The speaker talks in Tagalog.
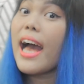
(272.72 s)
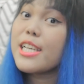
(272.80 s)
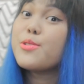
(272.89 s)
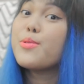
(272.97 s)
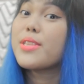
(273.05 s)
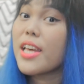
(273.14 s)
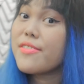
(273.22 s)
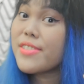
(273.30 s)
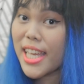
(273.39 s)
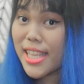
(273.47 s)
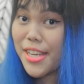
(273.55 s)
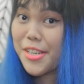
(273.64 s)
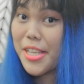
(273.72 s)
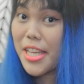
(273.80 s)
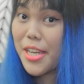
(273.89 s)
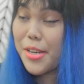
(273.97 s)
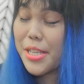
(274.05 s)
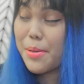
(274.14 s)
As what I've said
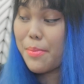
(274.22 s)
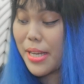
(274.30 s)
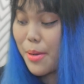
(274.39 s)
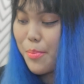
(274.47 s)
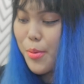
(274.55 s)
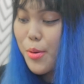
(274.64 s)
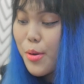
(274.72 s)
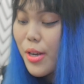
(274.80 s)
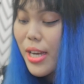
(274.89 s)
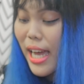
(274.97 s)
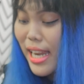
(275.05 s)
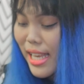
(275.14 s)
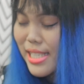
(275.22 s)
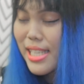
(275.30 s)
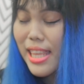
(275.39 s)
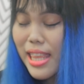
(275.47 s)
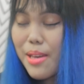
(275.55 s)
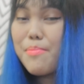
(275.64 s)
earlier, di ba, na puro
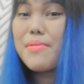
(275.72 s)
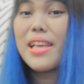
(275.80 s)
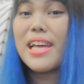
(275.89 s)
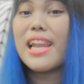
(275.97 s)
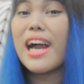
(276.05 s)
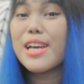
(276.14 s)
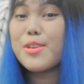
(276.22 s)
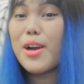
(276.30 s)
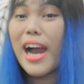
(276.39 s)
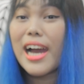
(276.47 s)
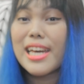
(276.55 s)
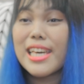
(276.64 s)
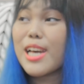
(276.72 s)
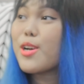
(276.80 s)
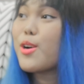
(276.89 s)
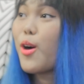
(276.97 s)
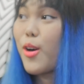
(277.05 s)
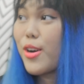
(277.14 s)
galaxy themed na lang yung aking
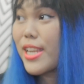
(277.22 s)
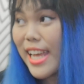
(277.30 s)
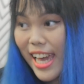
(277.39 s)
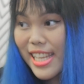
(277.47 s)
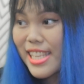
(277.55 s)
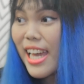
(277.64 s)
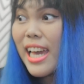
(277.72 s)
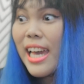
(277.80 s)
i-collect.